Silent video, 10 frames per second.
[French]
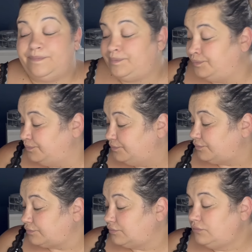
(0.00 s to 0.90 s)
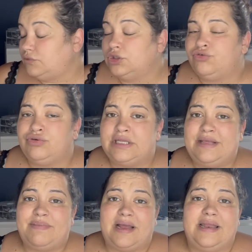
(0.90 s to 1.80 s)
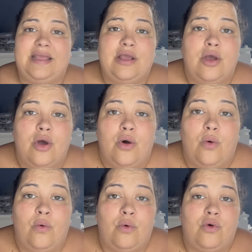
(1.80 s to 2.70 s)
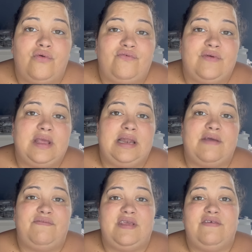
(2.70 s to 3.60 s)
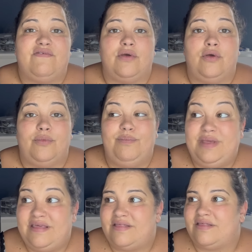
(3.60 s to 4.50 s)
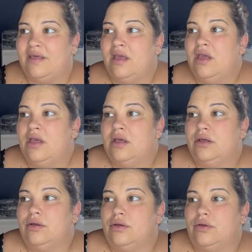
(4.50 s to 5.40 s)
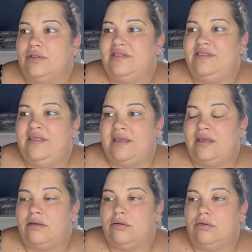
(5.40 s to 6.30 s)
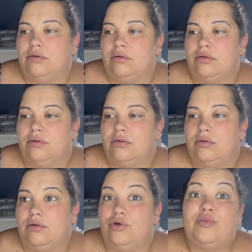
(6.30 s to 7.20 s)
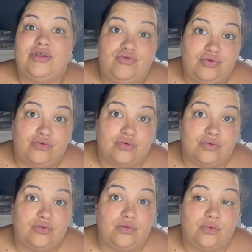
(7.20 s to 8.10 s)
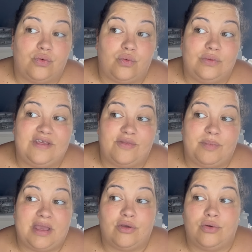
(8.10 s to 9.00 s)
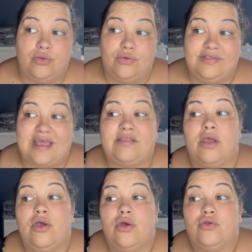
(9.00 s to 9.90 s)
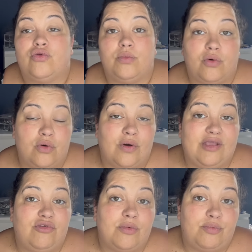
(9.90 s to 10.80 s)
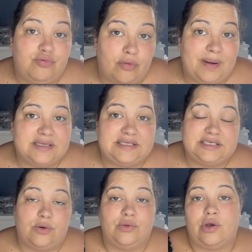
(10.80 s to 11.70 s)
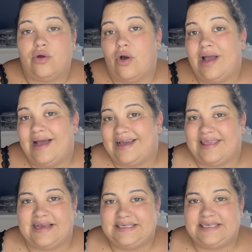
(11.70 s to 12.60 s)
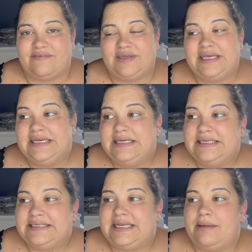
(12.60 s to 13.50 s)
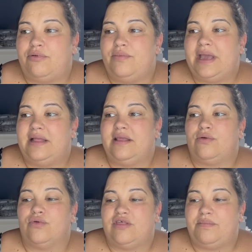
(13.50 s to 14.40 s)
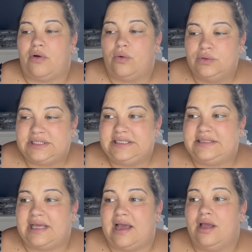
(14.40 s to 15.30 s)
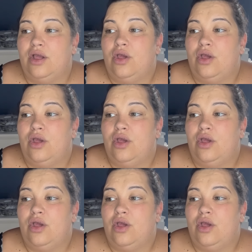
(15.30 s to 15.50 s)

je vous en ai parlé, on refait la FIV euh, bis euh, dès euh, le mois d'août. Donc, on espère que nos dates tomberont correctement pour partir. On n'a encore rien réservé. C'est la première année qu'on s'y prend aussi tard,